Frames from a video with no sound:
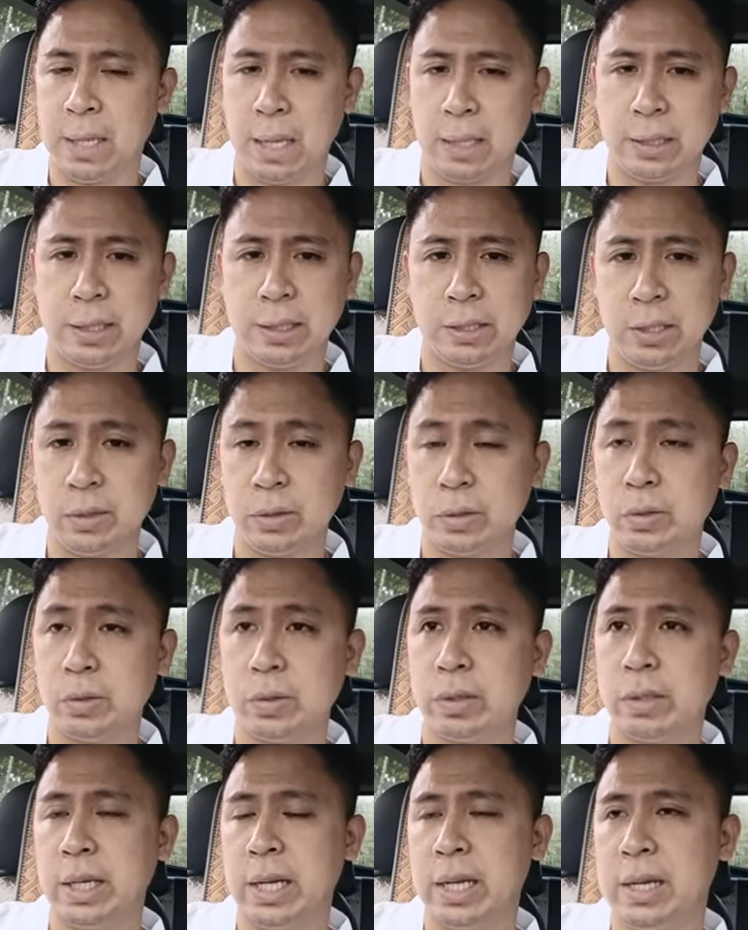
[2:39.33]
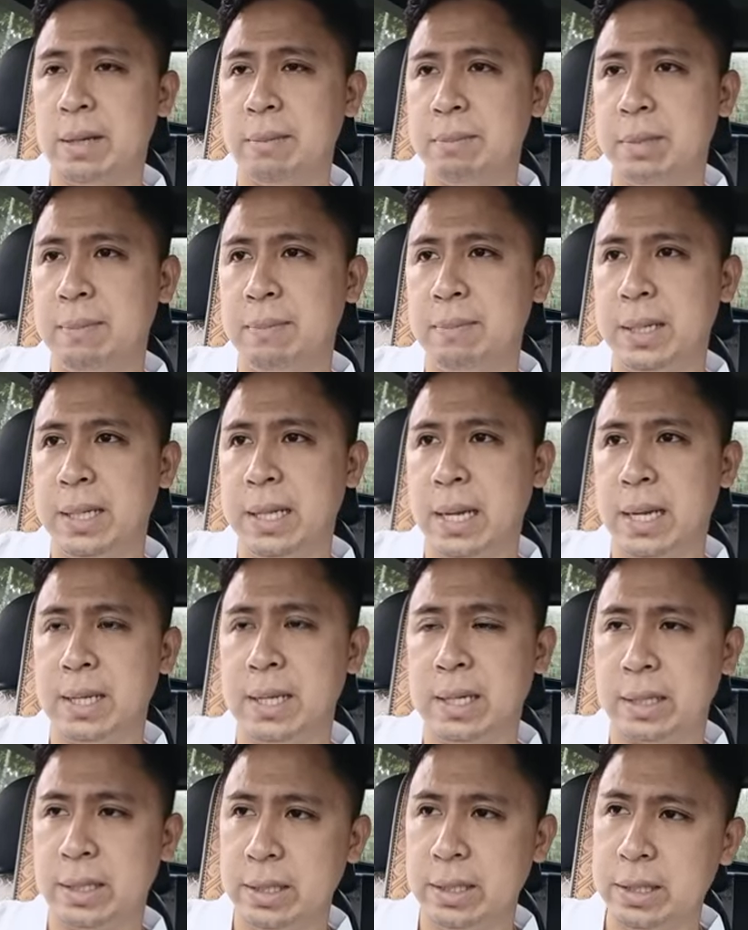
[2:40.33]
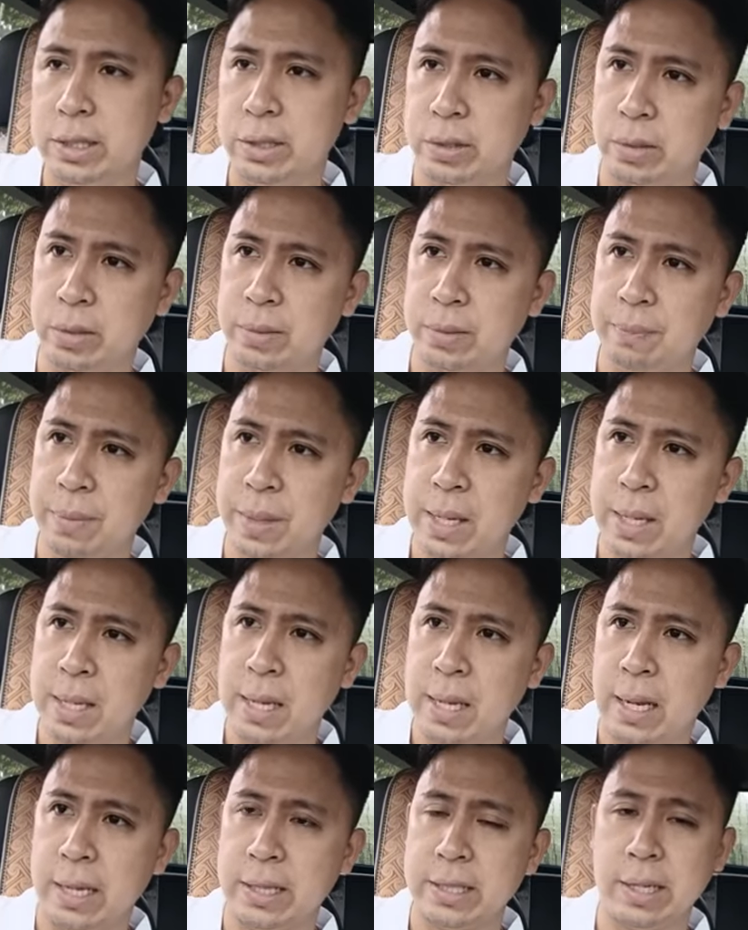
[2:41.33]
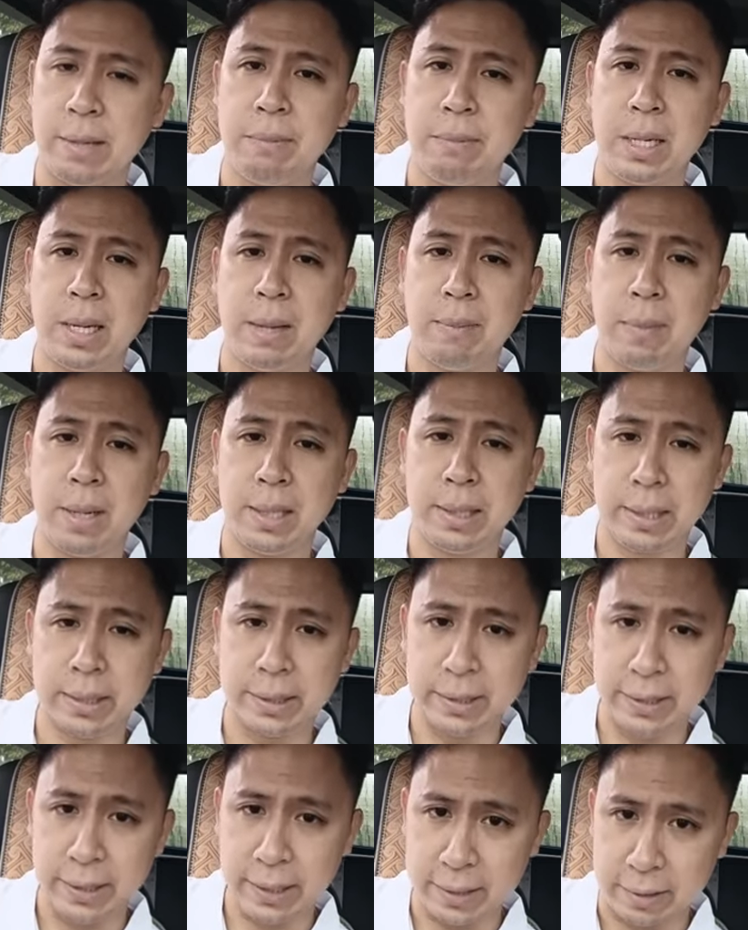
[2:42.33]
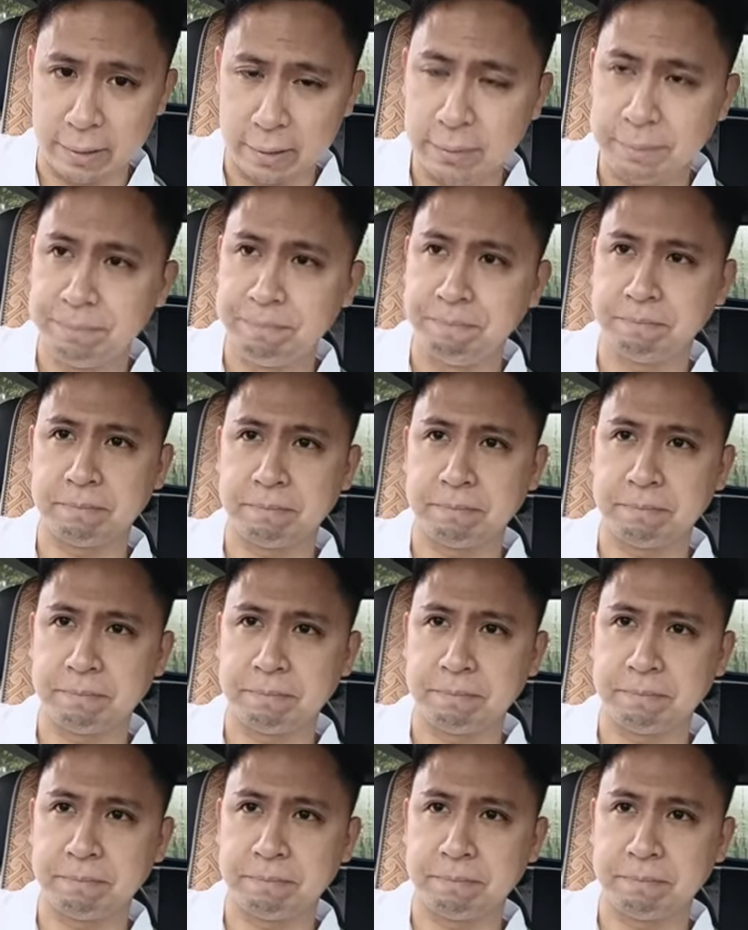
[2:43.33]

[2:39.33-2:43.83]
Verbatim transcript: At ang tinutukoy nga ng Biblia na Kristo ay siyang binabanggit din. No?